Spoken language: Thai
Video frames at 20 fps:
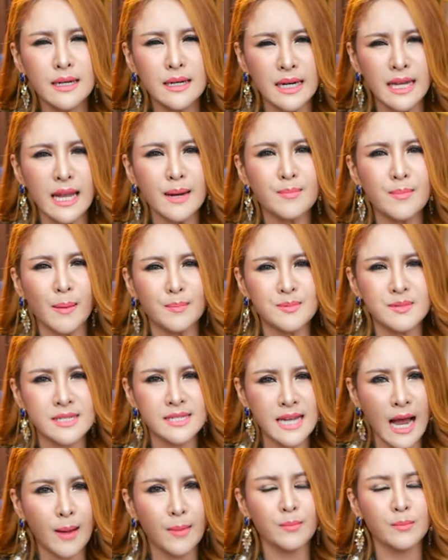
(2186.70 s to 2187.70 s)
เรียนแบบ
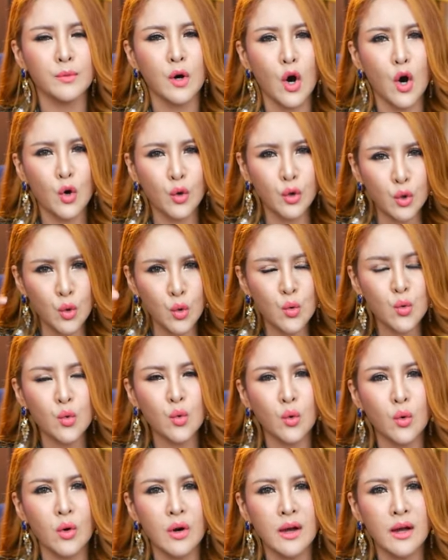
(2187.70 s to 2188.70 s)
จำรู้
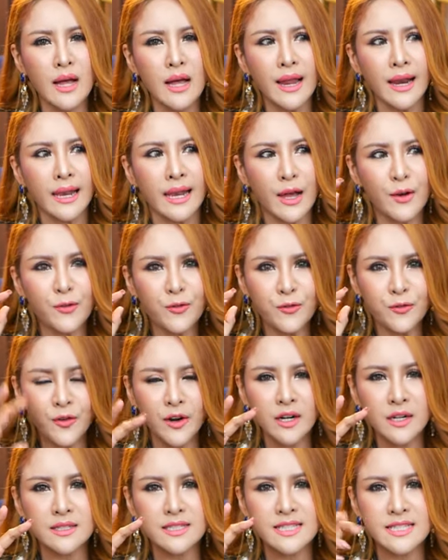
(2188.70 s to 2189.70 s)
แล้ว
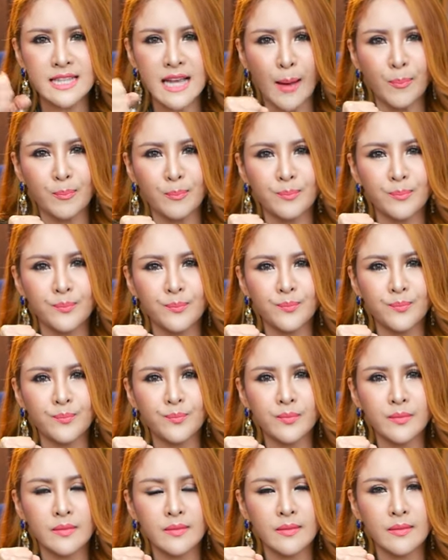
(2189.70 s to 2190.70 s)
ฝึกจับ
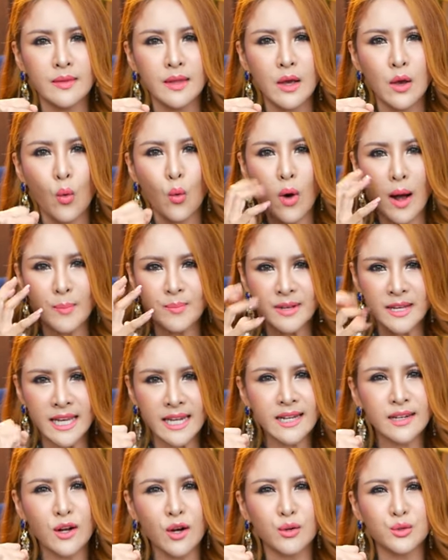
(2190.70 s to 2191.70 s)
ความ
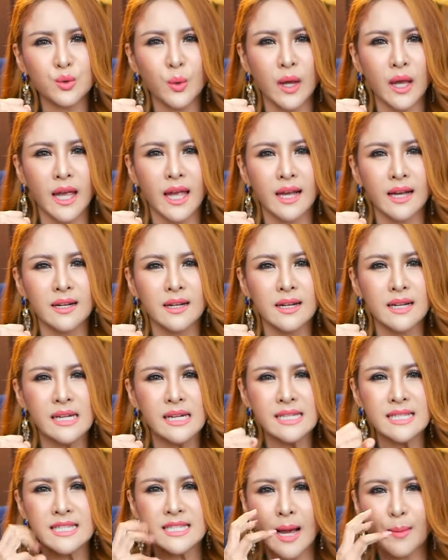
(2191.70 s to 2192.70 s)
คิดของตัวเอง
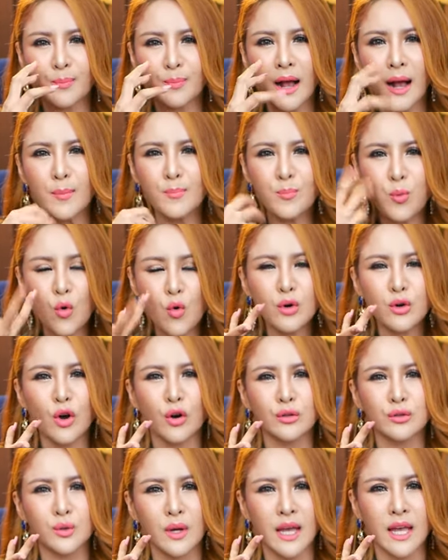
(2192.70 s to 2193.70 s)
จับคำพูดข
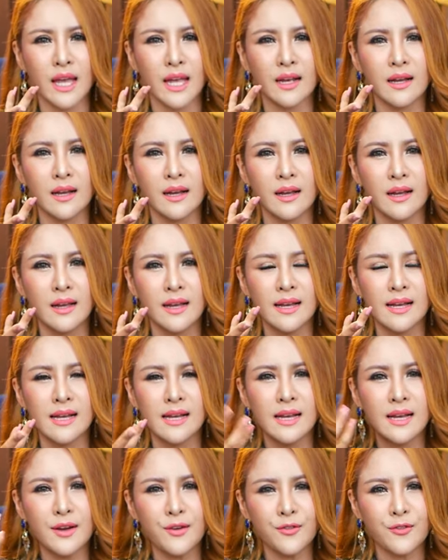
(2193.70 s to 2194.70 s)
องตัวเอง
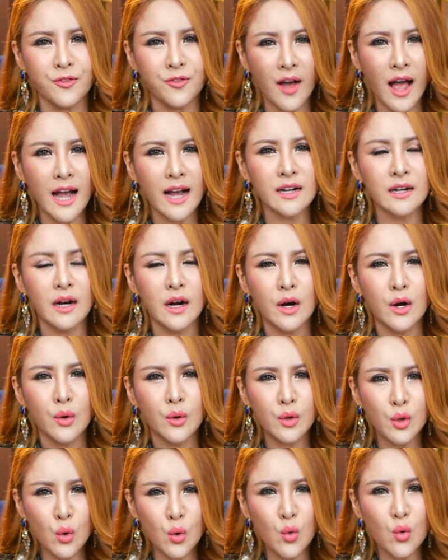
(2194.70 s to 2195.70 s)
ฟัง
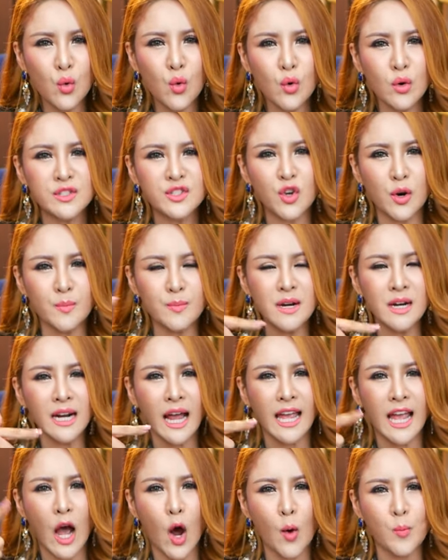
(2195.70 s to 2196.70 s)
รู้จนเมื่อ
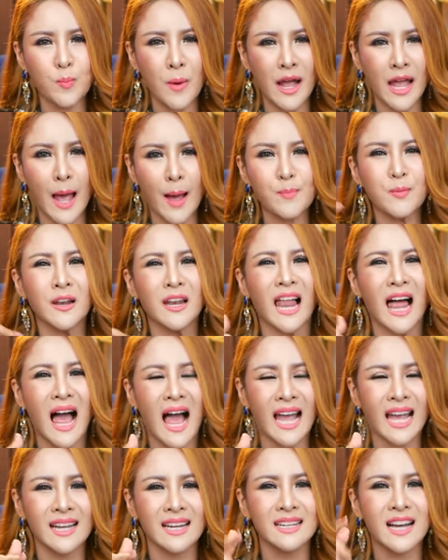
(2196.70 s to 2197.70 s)
ไหร่เอาไปแอพพลา
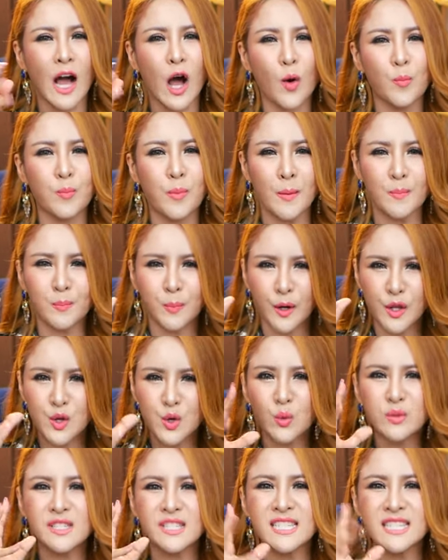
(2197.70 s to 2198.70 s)
ยหรือเอาไปประ
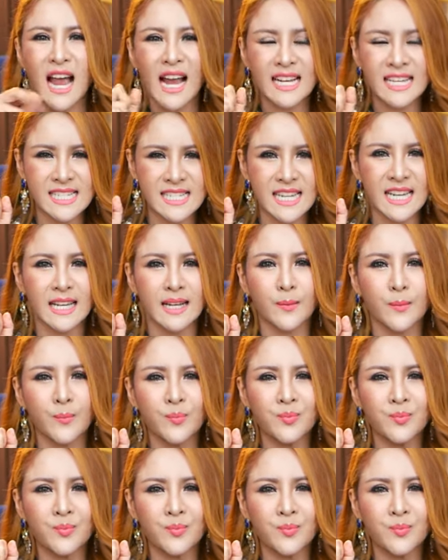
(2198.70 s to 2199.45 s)
ยุกต์ใช้จริง